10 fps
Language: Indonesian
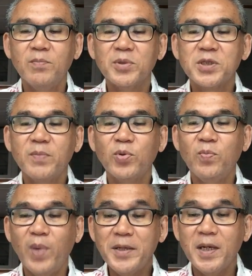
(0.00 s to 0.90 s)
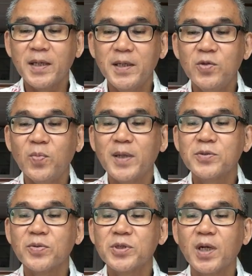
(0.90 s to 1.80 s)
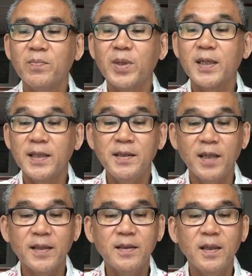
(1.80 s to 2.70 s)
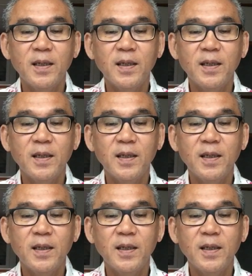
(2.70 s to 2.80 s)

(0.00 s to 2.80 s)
Meskipun banyak kehidupan sosial berkelindan